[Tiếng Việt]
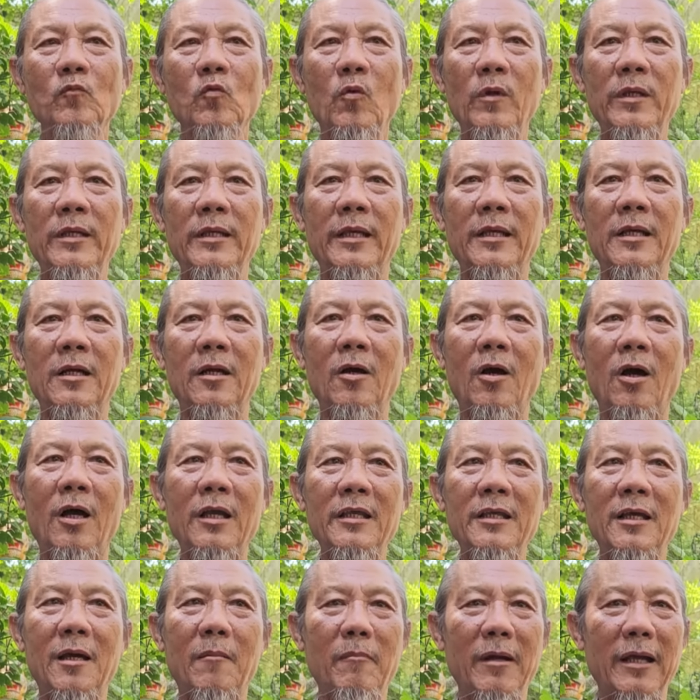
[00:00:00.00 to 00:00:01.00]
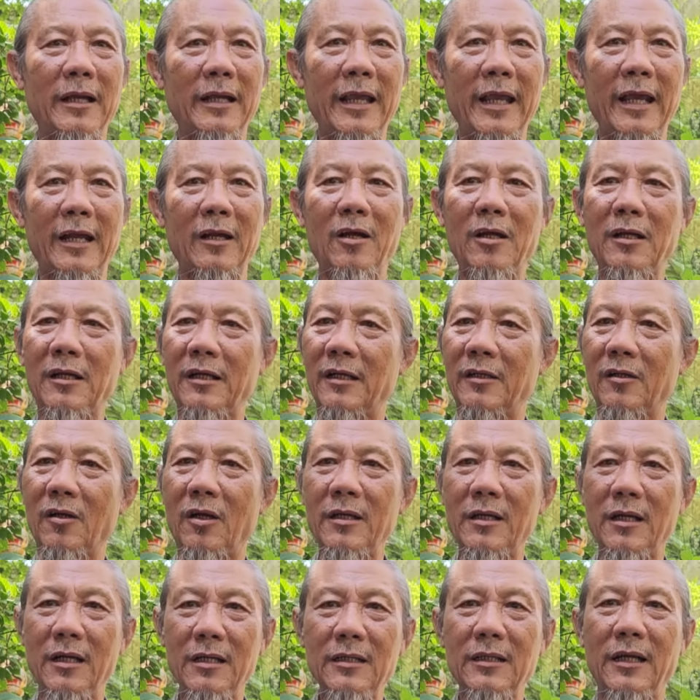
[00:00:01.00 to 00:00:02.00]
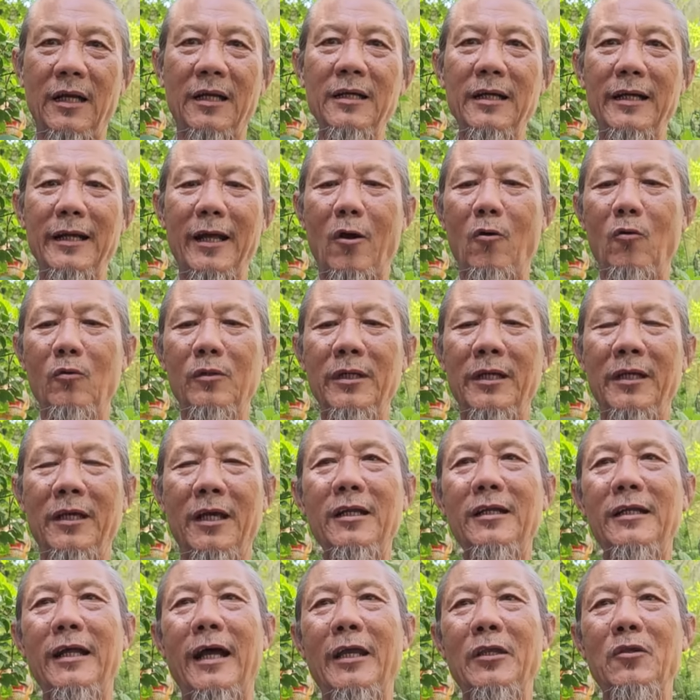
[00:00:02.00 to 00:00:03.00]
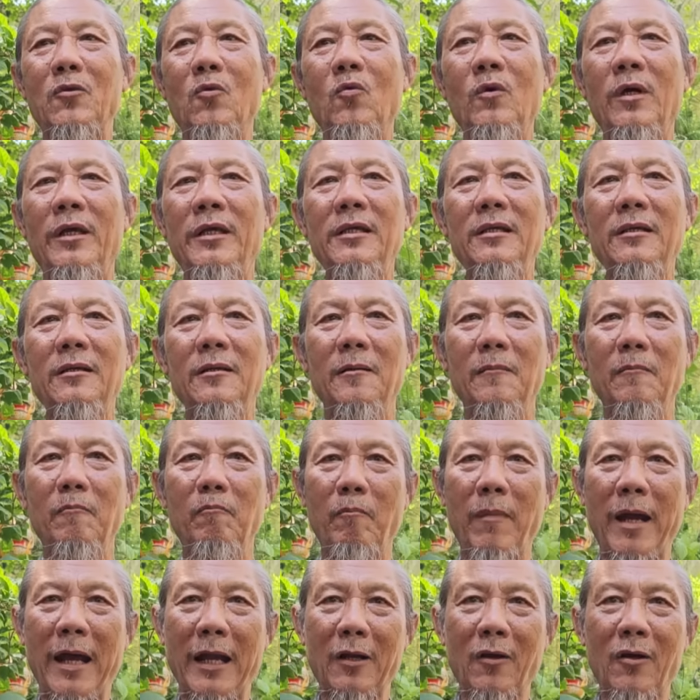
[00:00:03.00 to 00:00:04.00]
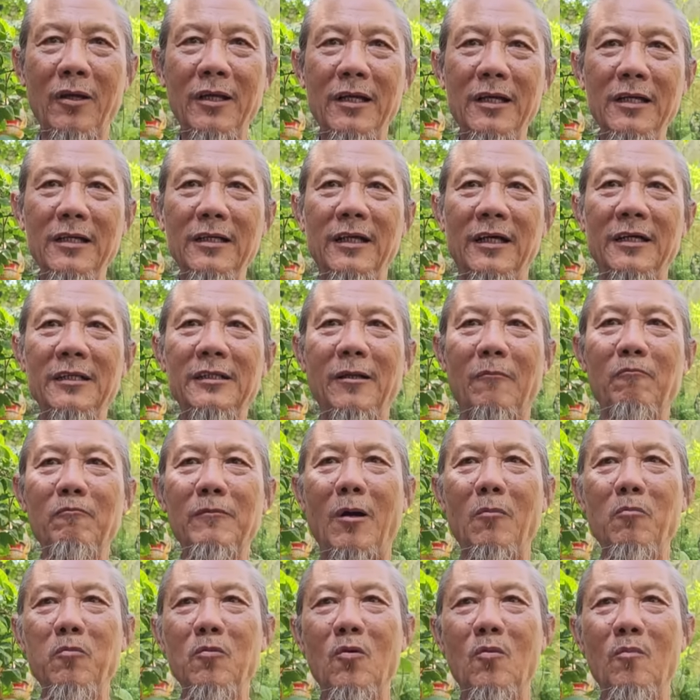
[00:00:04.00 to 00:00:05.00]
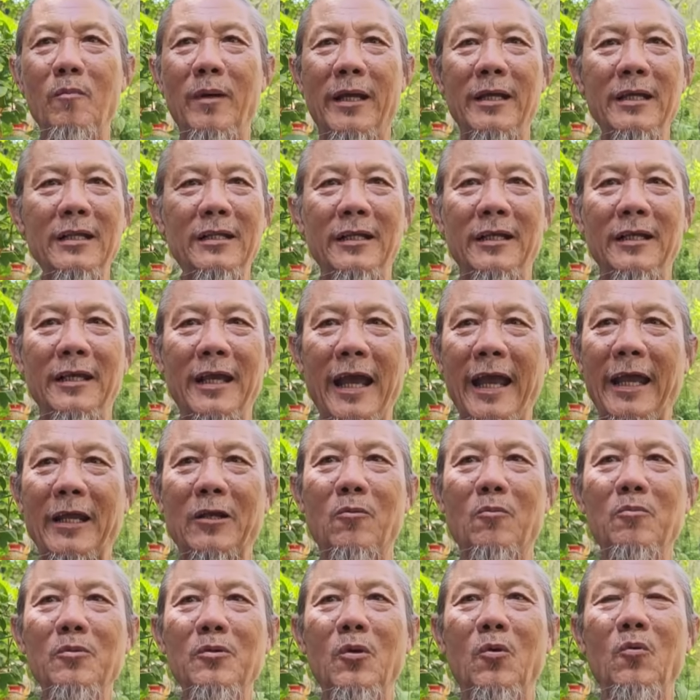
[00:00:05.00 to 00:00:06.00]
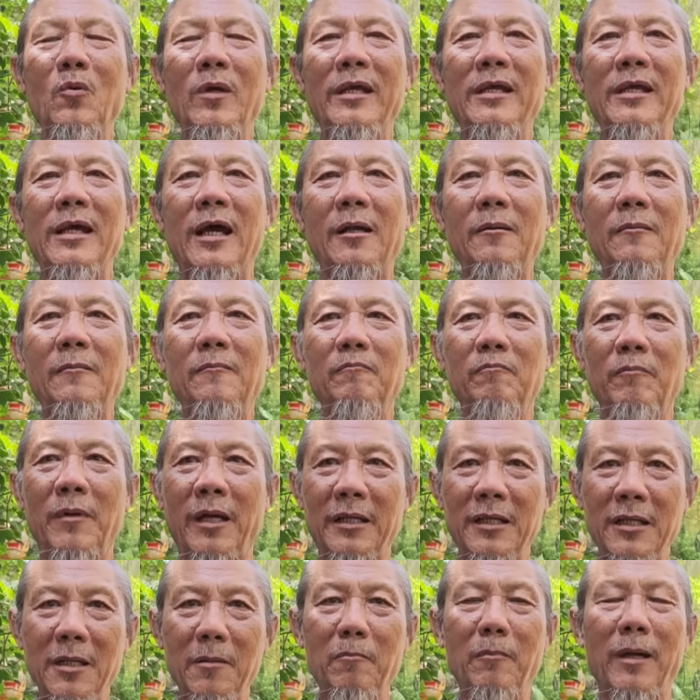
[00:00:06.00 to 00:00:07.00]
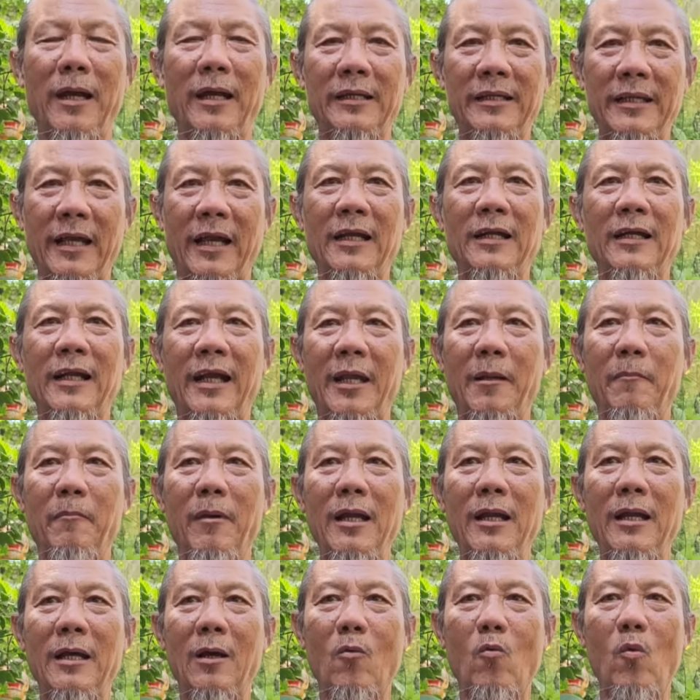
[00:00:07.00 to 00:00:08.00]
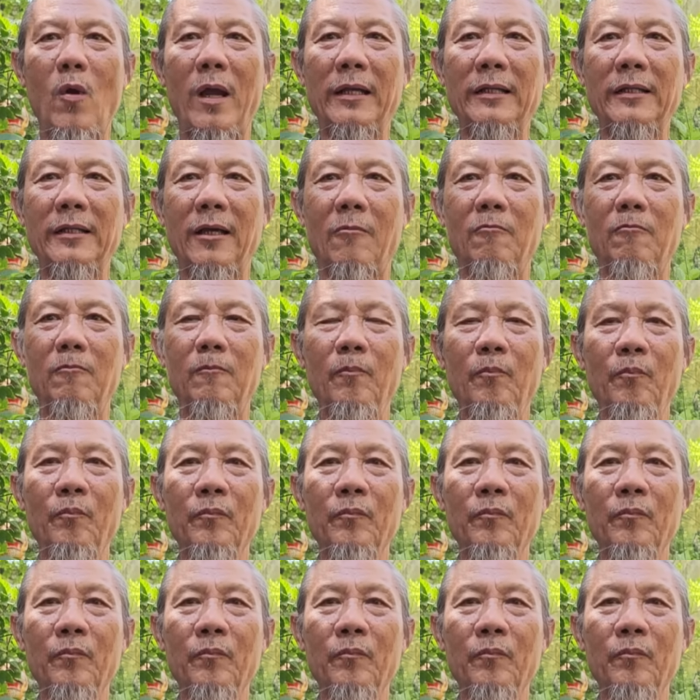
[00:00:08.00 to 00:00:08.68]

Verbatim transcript: Quý vị hồi đó giờ mà nghe nói là nói ứng cử ở đâu thì ít ai chú ý. Mà nói ứng cử tổng thống của Mỹ thì ai cũng chú ý hết. Mà nhưng mà trận này mới là quan trọng.